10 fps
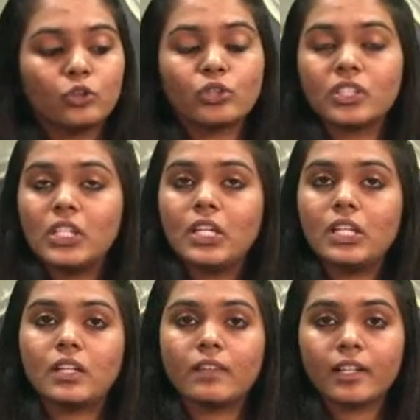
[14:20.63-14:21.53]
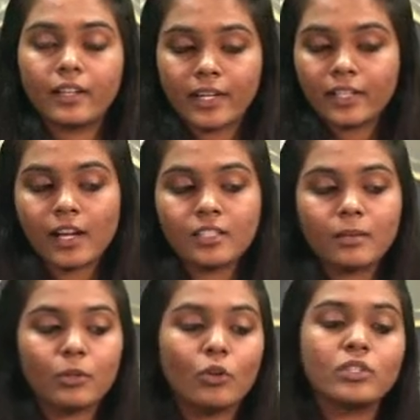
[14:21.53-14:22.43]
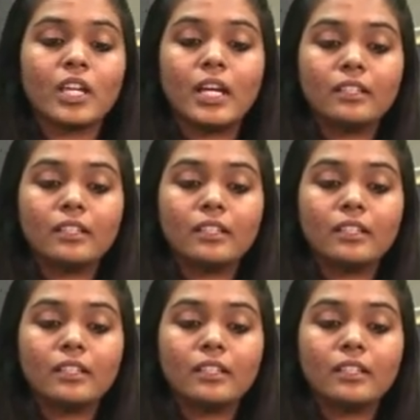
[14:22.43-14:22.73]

तो सी इज़ अवर करेक्ट आंसर बिकॉज ये